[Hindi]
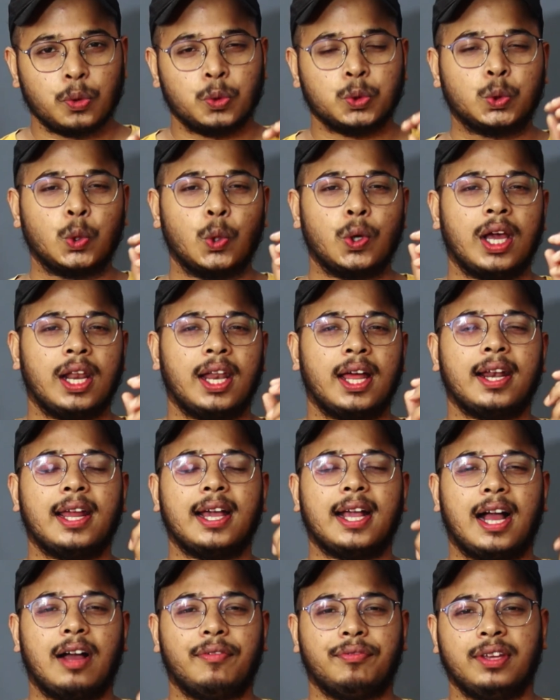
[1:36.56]
उसको
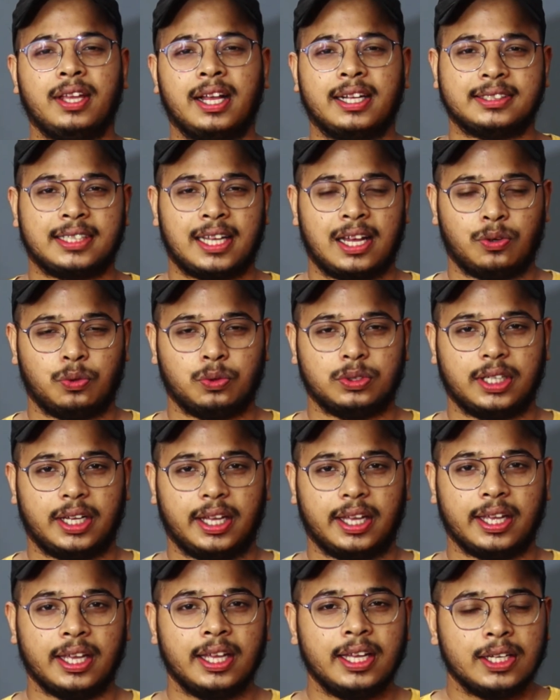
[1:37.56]
गलाना काफ़ी आसान होता
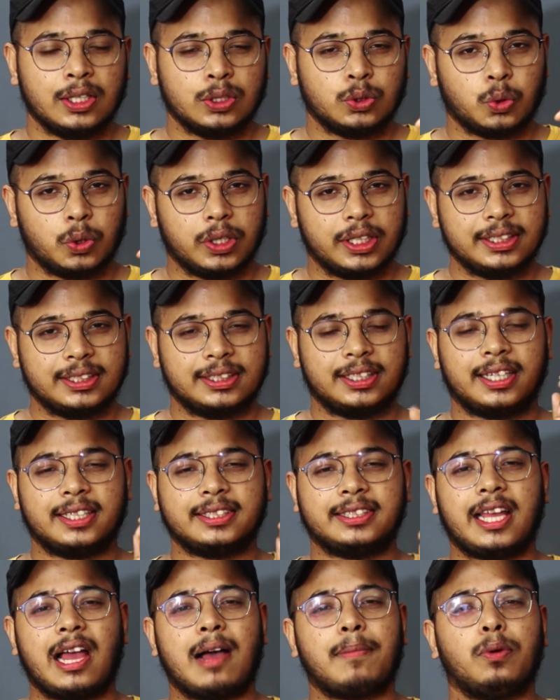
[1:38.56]
है तो इस
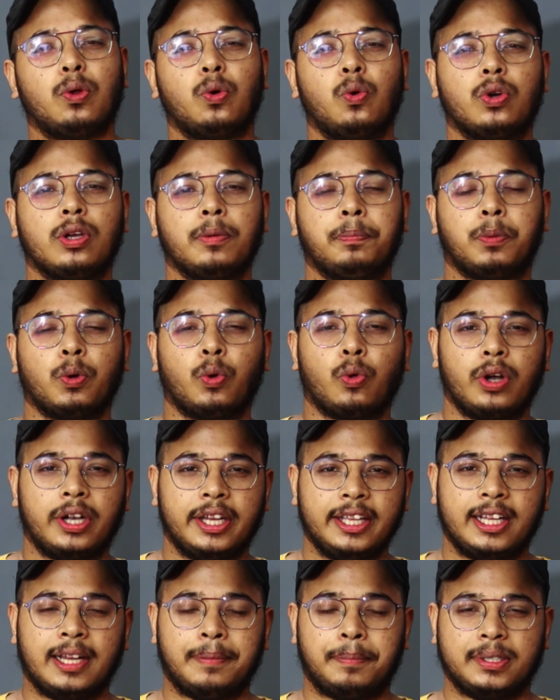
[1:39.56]
तरह से आप लोगों की
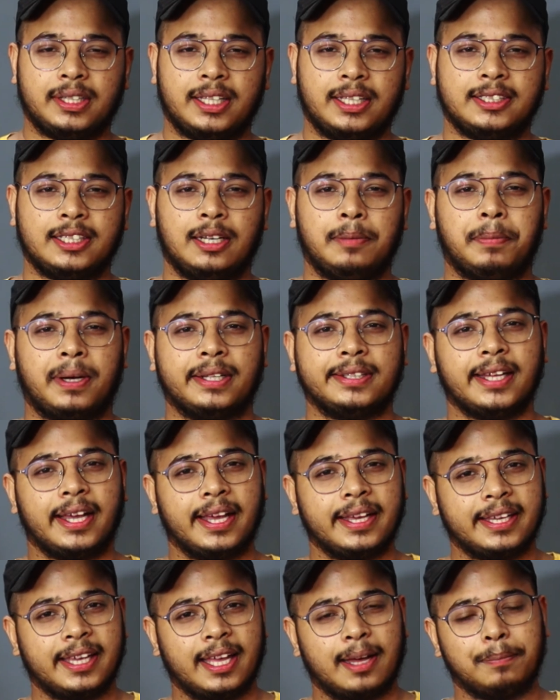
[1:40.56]
प्योरिटी का पता चल पाता
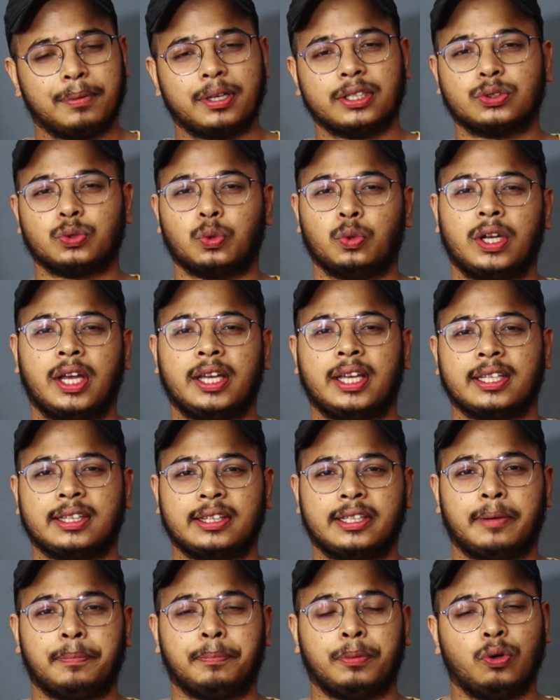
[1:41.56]
है कि आपका सोना
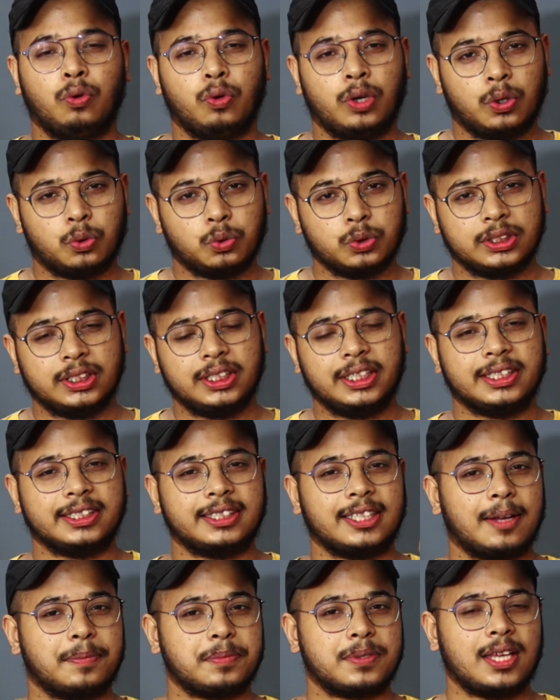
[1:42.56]
कितना प्योर है उसी
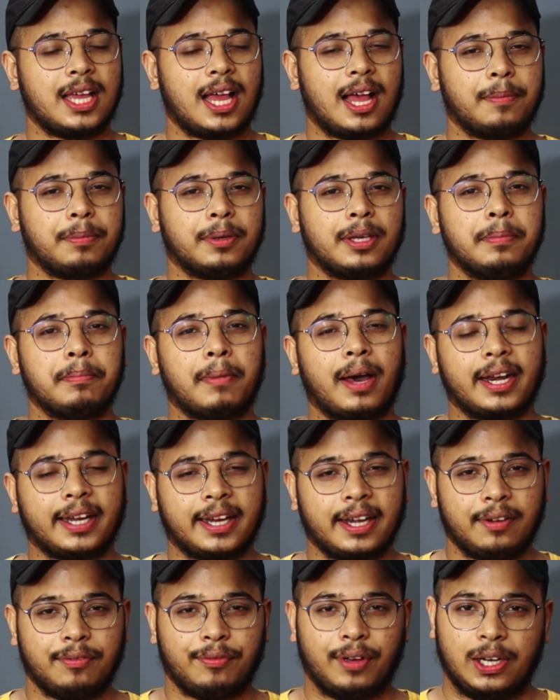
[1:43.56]
हिसाब से आपकी
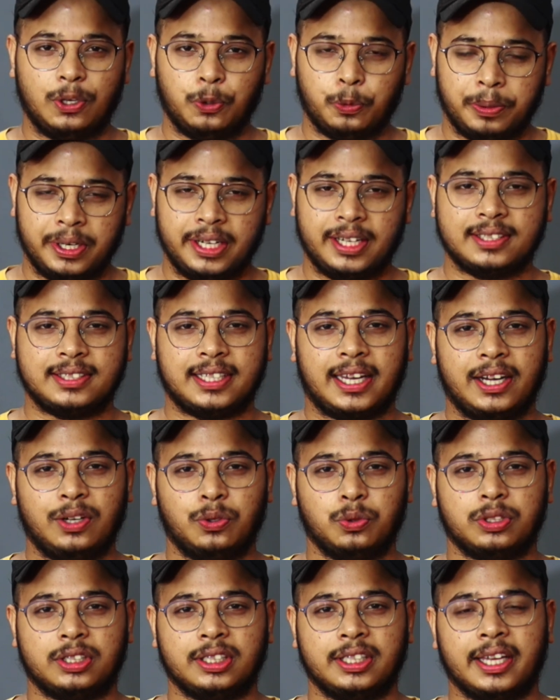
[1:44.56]
मार्केट वैल्यू भी
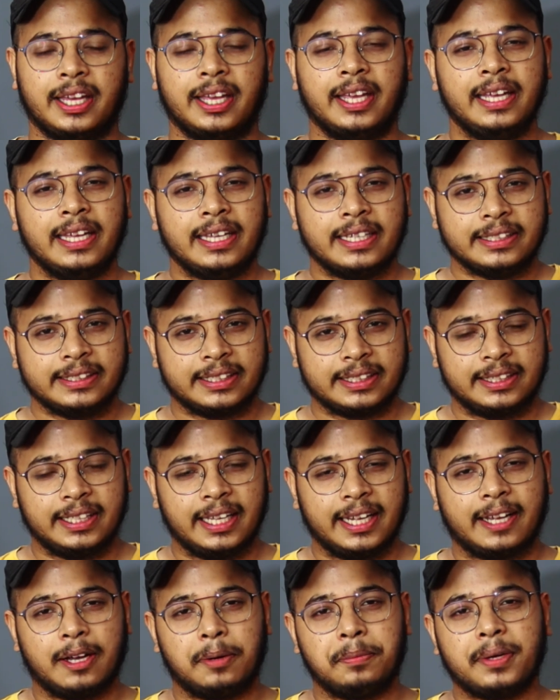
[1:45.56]
डिसाइड होती है
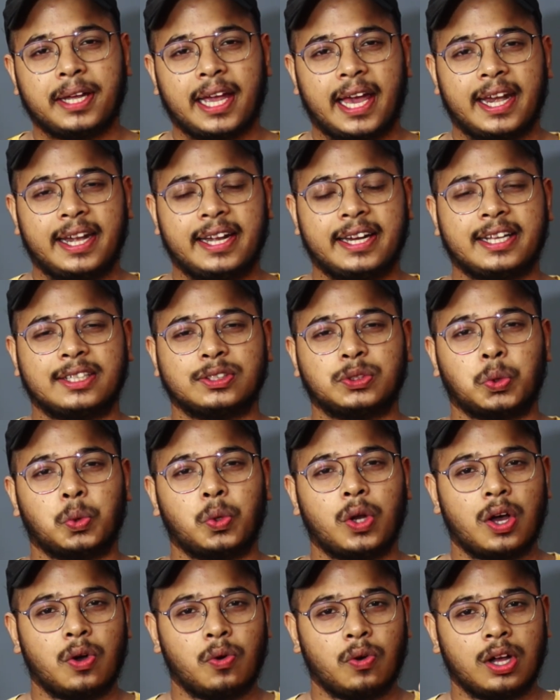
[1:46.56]
जितने कम कैरेट का
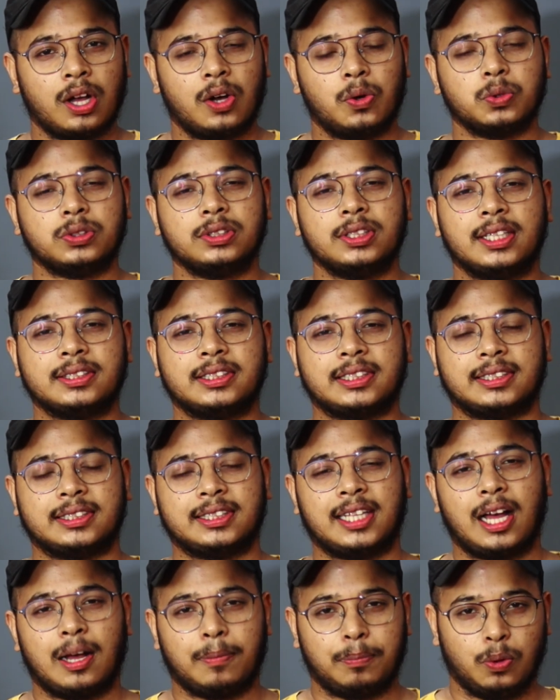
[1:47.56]
सोना होगा उतना
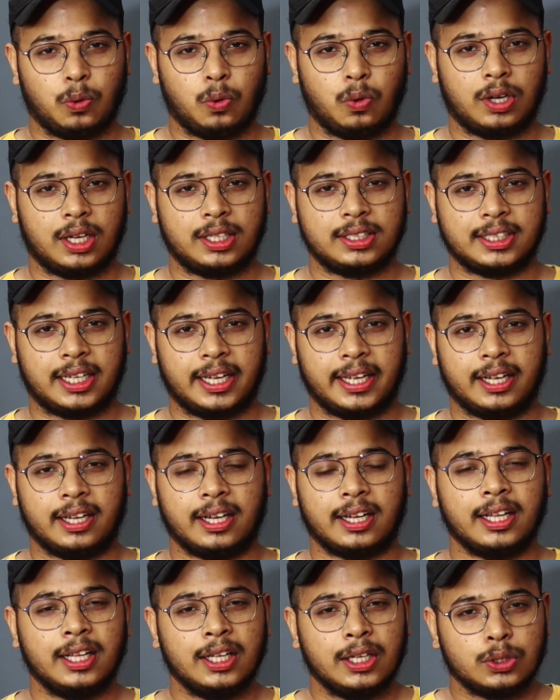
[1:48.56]
सस्ता आप लोगों का
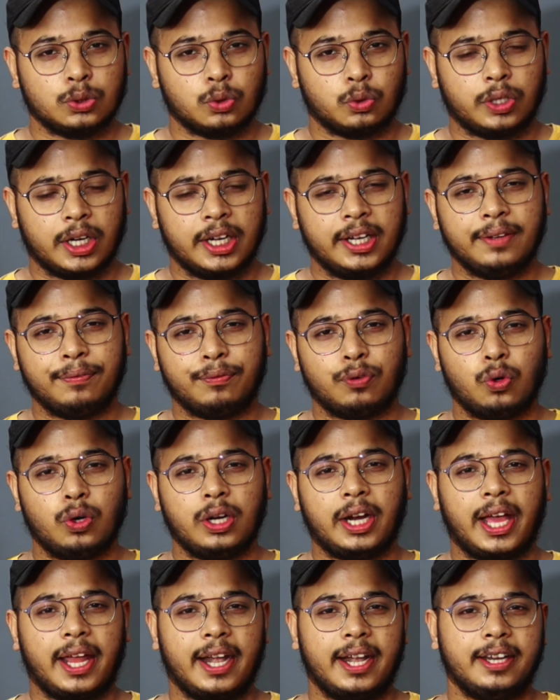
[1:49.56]
जाएगा तो
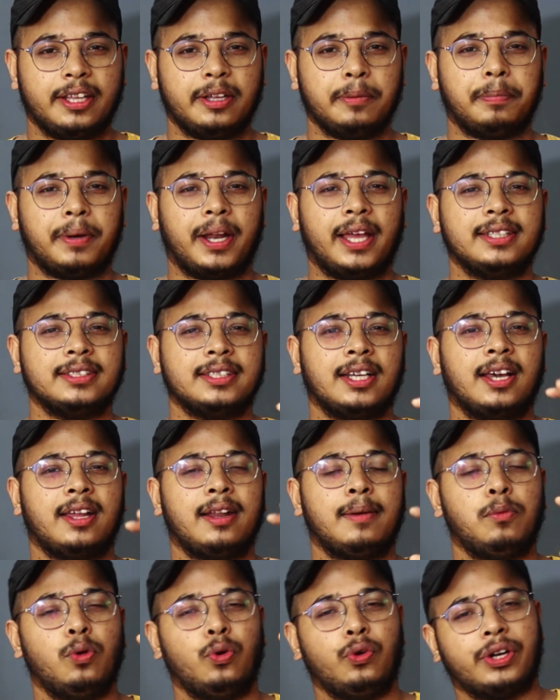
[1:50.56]
24 कैरेट की प्राइस
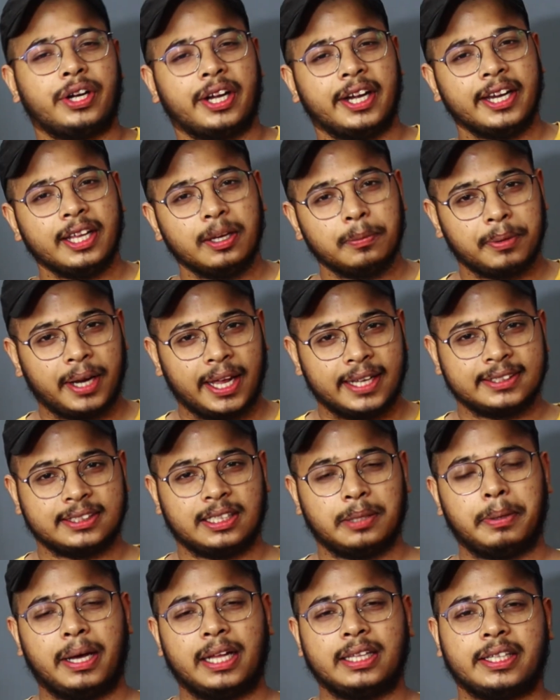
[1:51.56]
अगर हम लोग ट्रेडिंग प्राइस
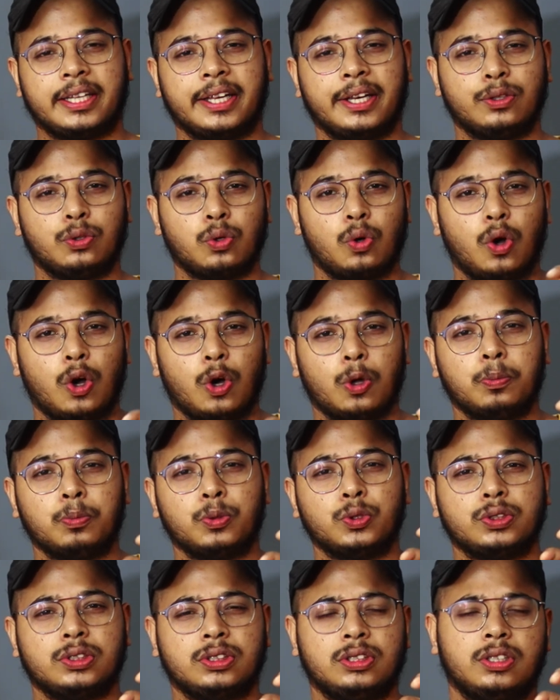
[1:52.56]
की बात करें तो
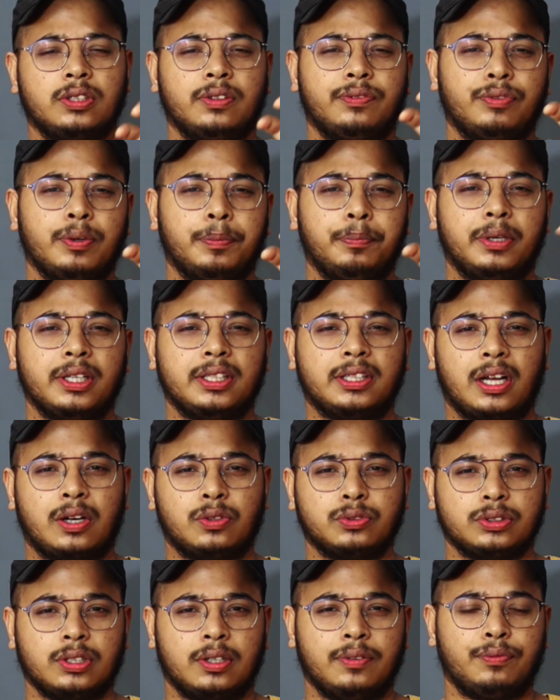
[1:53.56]
ऑलमोस्ट फिफ्टी
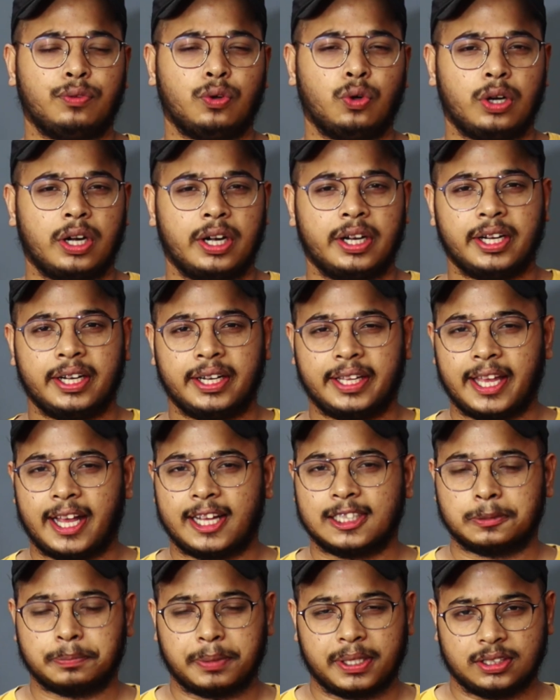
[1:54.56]
के
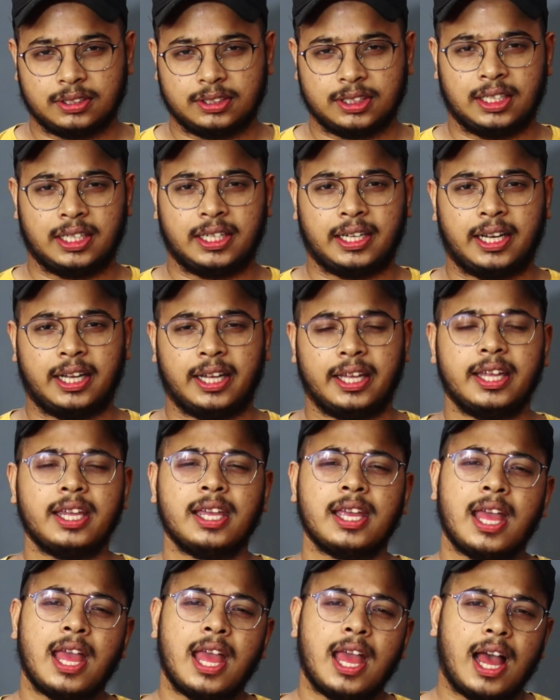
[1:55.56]
आसपास चल रहा
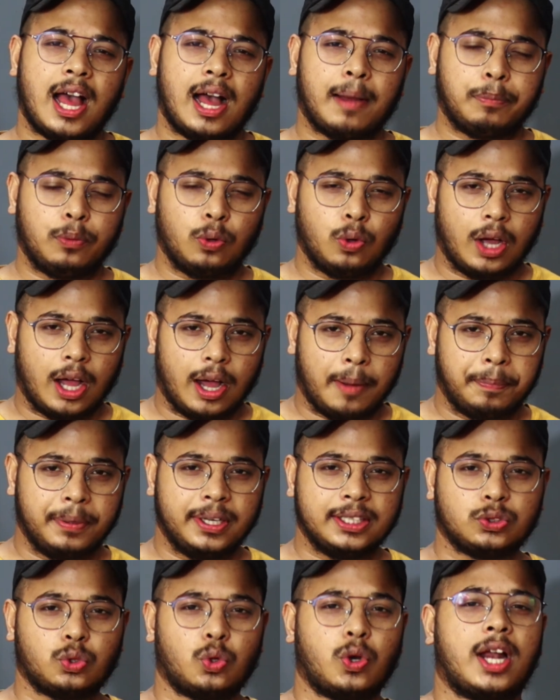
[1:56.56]
है आप लोग
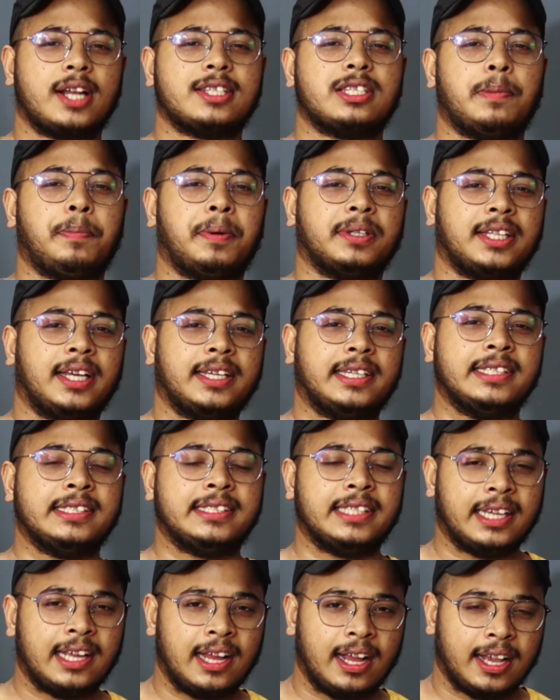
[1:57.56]
अपने सोनार से पता
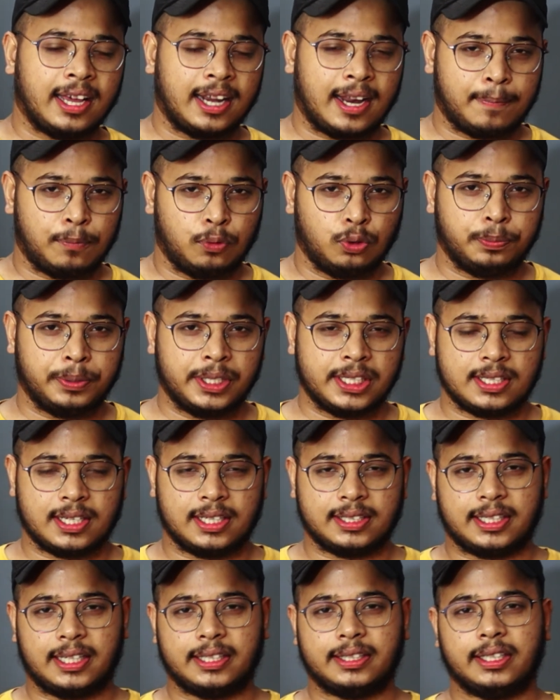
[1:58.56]
कीजिएगा अगर आप लोग
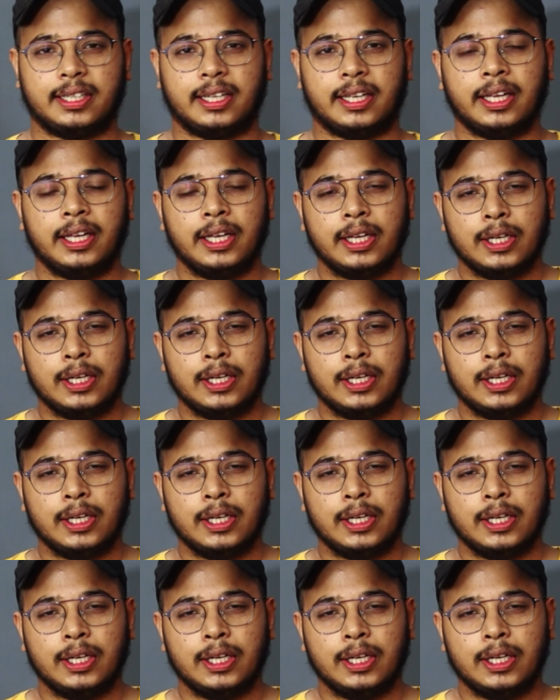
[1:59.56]
बेचना चाहते हैं